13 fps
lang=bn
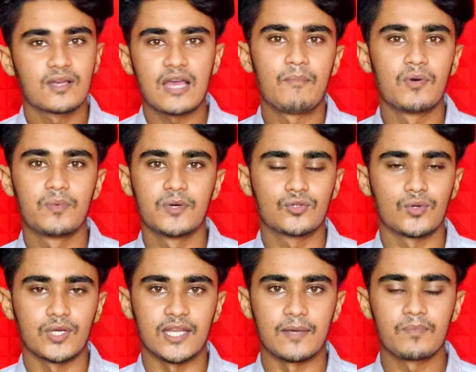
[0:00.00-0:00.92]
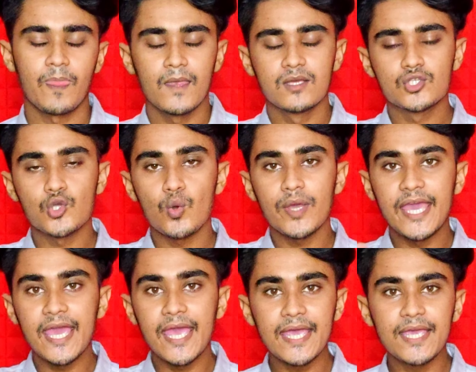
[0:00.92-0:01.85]
গাম্যবোধ করি না সো
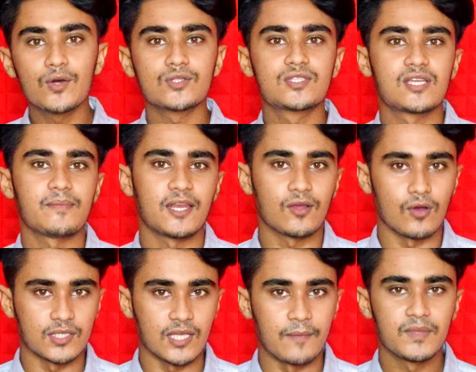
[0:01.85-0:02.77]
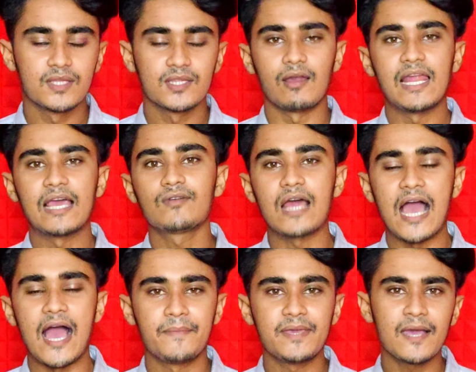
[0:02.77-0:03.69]
এই হচ্ছে মেন কথা তাহলে এখন
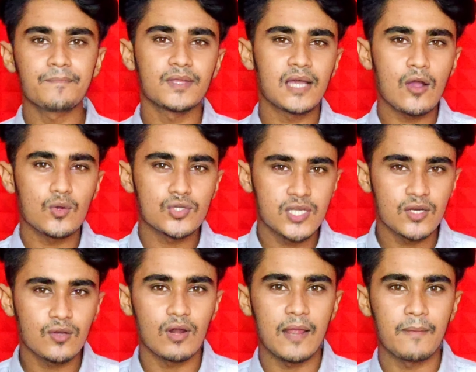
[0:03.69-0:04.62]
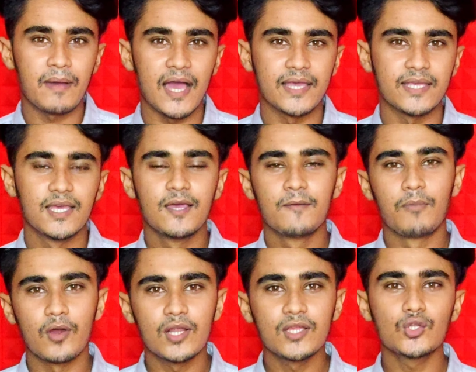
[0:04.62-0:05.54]
আমি আপনাকে কোশ্চেন করলাম ভাই
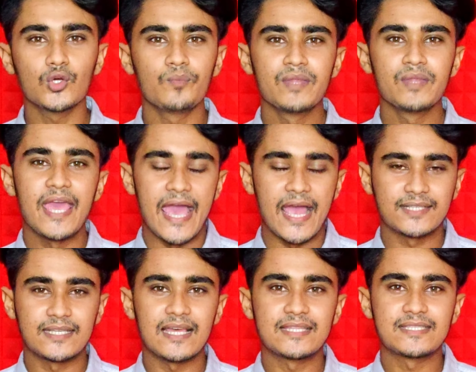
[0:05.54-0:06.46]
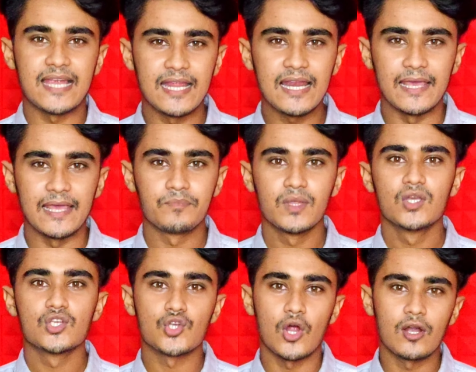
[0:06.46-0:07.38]
বলেন তো একটা চ্যানেলে
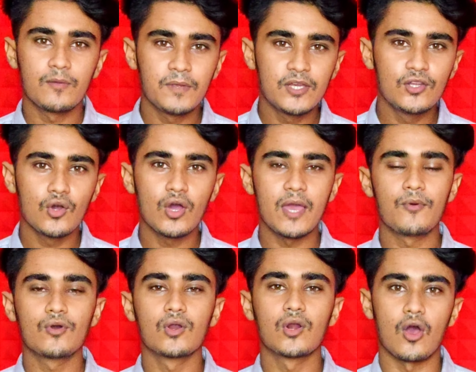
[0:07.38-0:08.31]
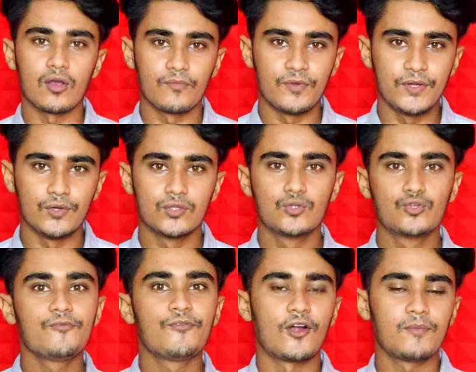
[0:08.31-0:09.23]
শর্ট ভিডিও এবং লং ভিডিও
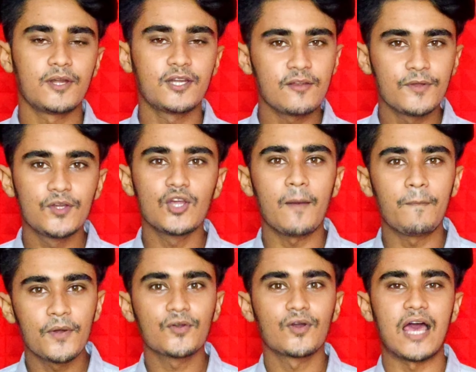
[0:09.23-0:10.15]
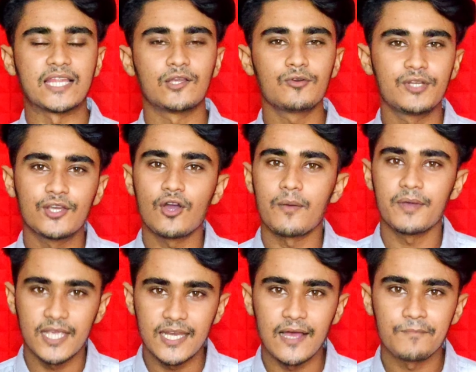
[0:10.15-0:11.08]
দুই ফর্ম্যাটের ভিডিও আপলোড করা আদৌ ঠিক
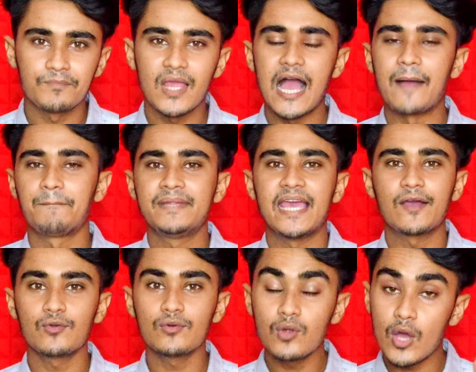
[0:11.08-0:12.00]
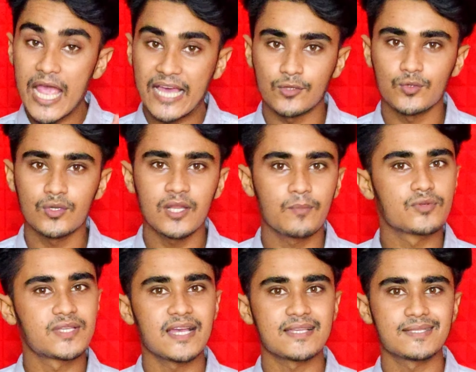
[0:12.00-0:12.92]
হবে কিনা আপনি এখন এতক্ষণে
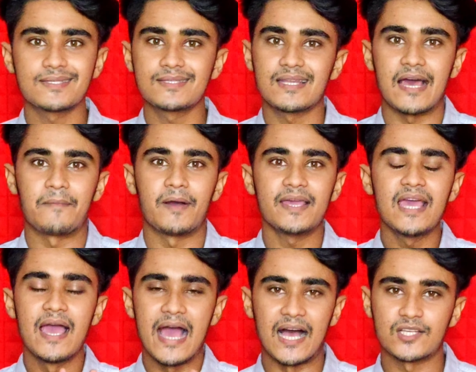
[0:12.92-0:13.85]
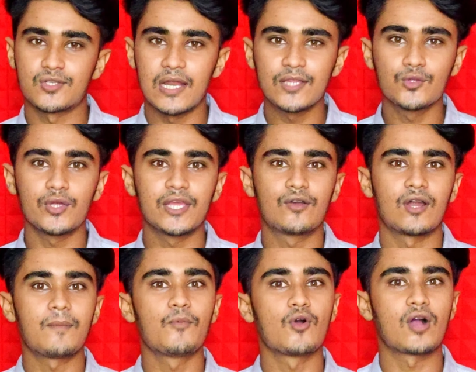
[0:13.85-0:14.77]
বুঝে গেছেন যে না ভাই আসলে তৈরি
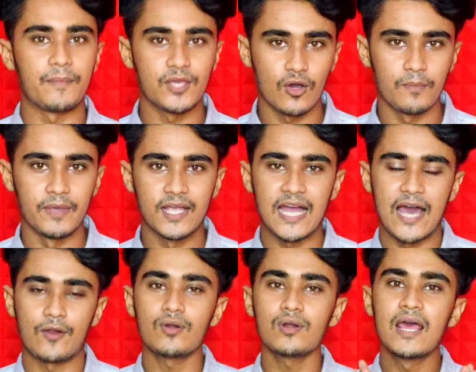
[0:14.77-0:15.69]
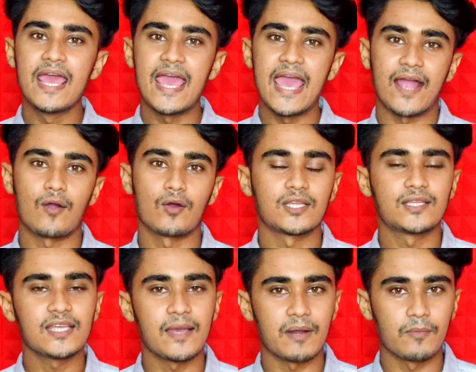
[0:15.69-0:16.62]
করা বোকামি হবে কারণ এক
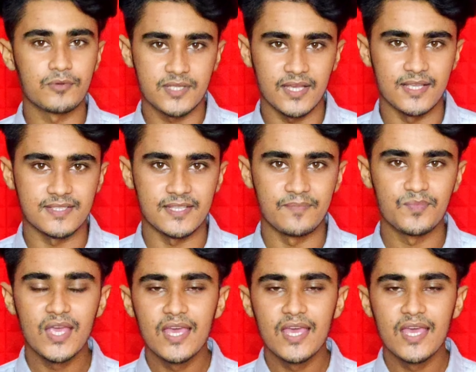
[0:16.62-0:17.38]
কথাতেই আমরা বুঝে গেছি